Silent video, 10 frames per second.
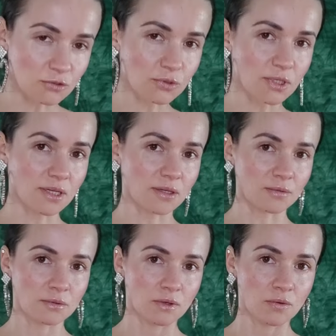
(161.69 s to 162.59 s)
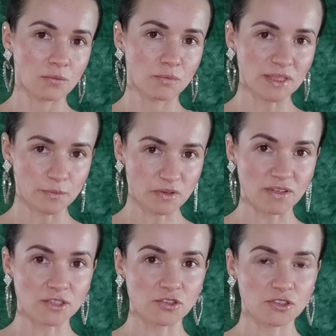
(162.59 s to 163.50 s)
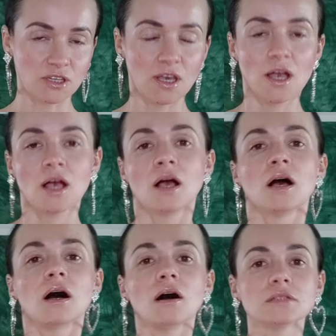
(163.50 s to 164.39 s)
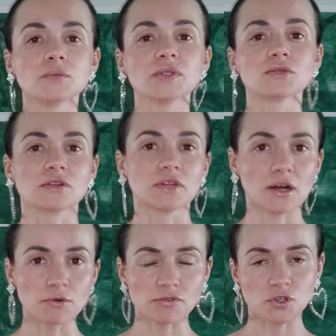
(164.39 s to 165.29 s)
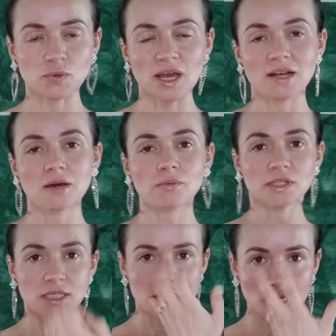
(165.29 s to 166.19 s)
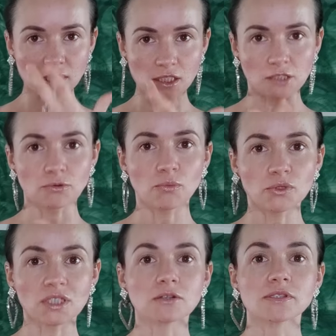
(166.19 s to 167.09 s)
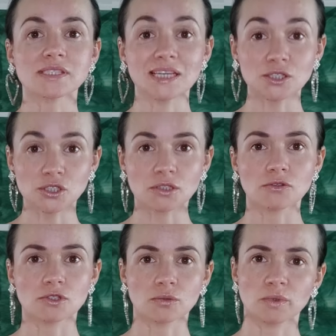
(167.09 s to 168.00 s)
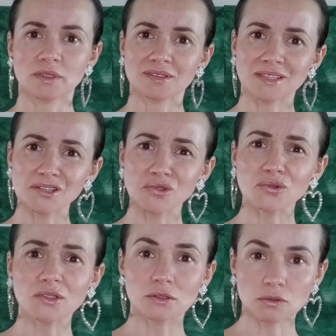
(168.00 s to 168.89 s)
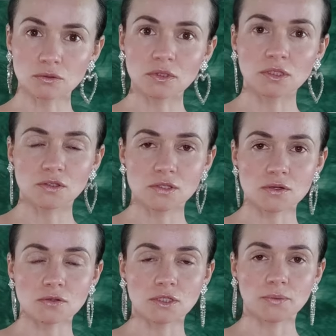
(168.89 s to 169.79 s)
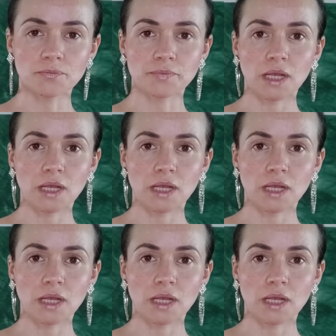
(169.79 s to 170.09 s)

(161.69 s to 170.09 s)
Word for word: które będę prowadzić, one będą zawierały w sobie element zejścia, głębokiego zejścia do siebie, też do tych trudnych historii,